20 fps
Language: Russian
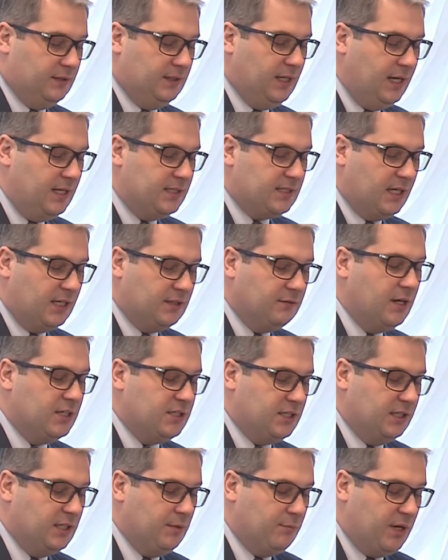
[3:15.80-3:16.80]
дали
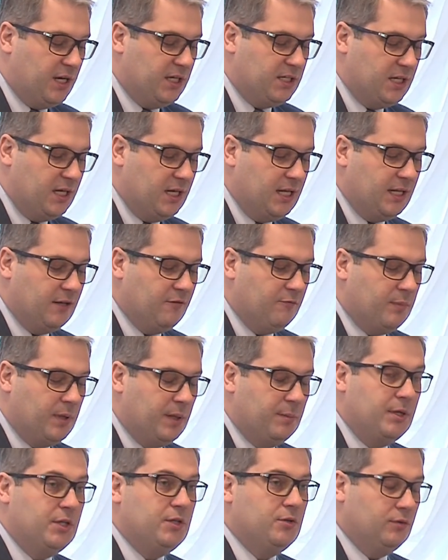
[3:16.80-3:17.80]
согласие на переселение в
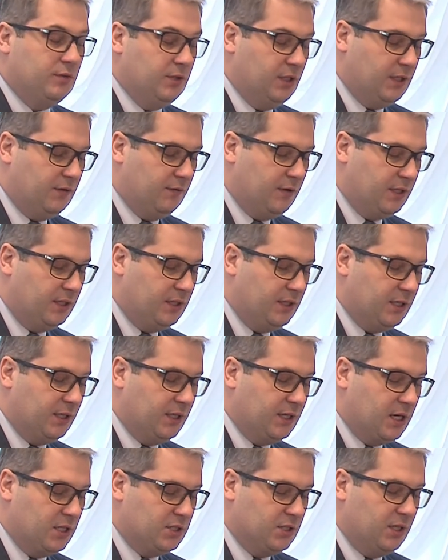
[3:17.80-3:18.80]
приобретенные квартиры
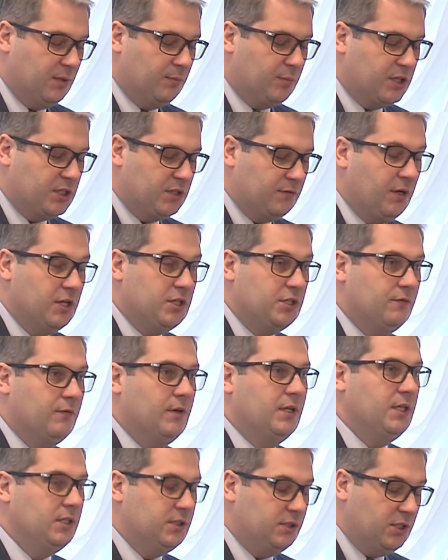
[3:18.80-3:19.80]
граждане, проживающие в
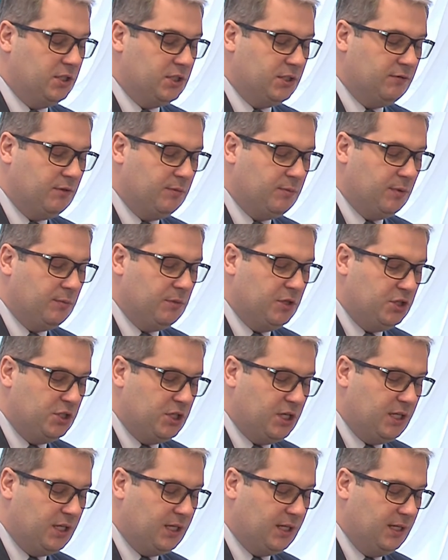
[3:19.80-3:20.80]
11 жилых
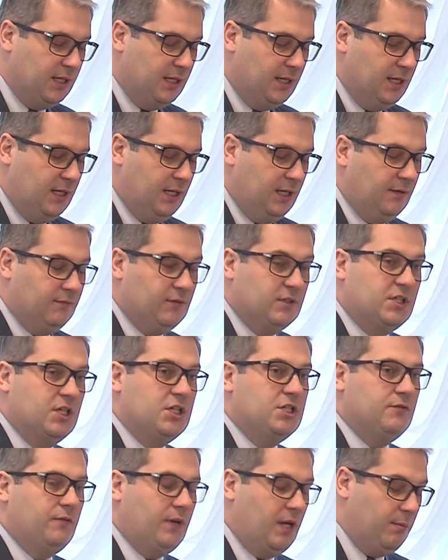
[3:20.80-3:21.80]
помещениях. В
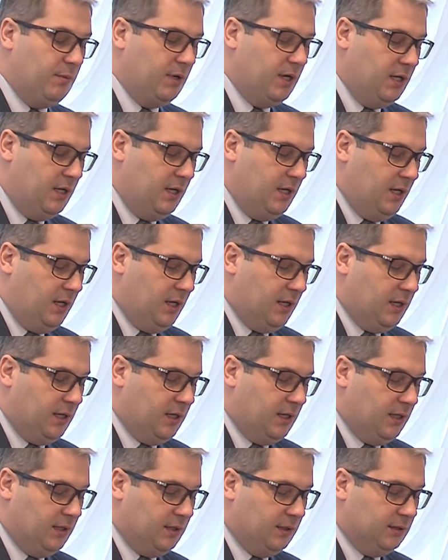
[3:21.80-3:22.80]
настоящее время
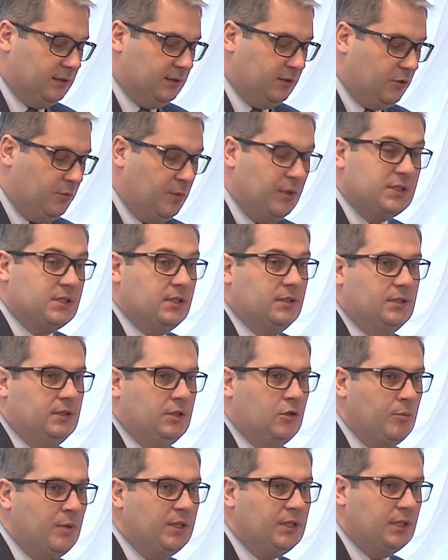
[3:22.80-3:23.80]
э, документы,
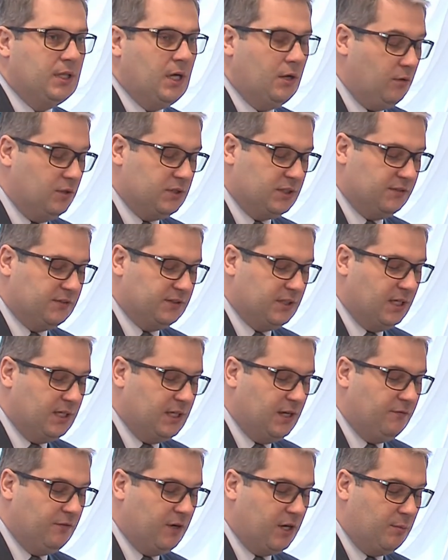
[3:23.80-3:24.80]
документы находятся в
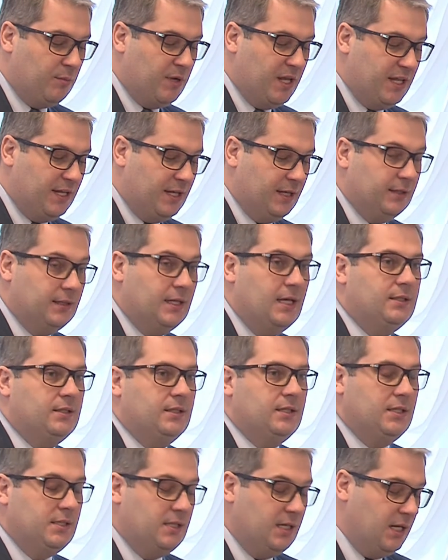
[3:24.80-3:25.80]
стадии оформления. На
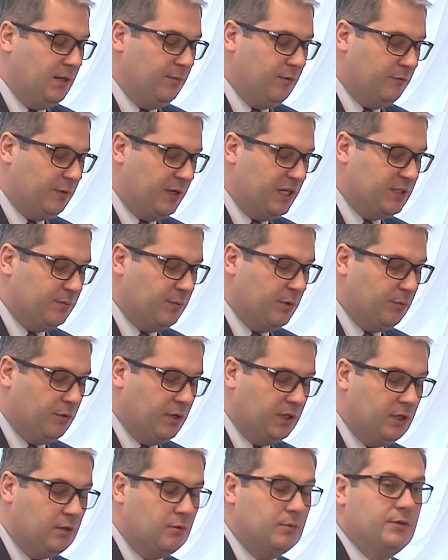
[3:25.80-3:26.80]
этой неделе мы, в принципе,
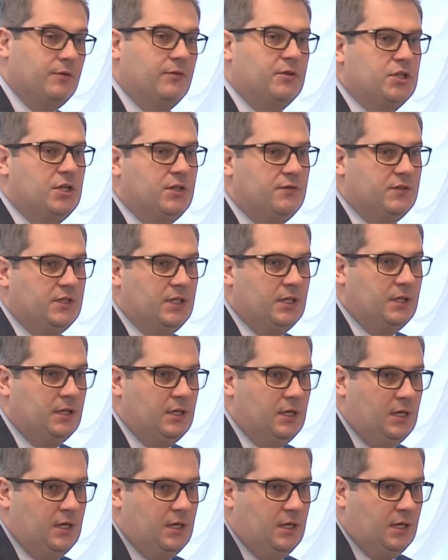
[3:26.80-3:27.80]
планируем завершить все
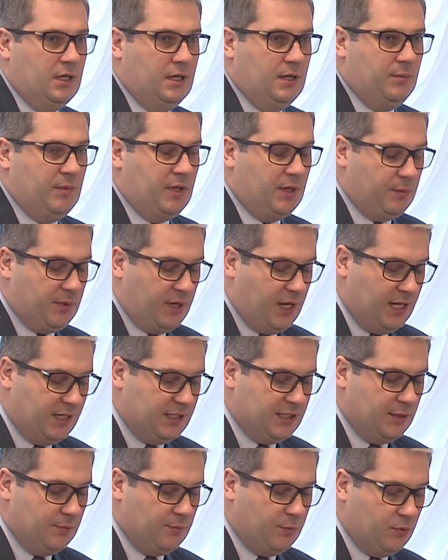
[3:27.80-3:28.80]
э,
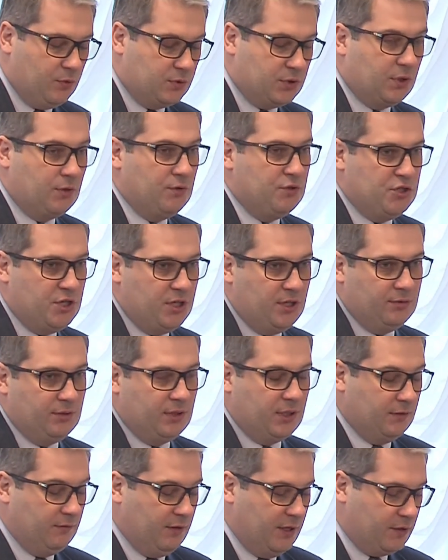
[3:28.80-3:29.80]
мероприятия по заключению
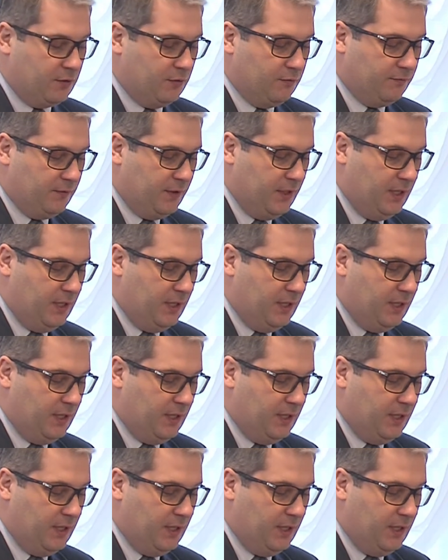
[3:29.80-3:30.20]
договоров.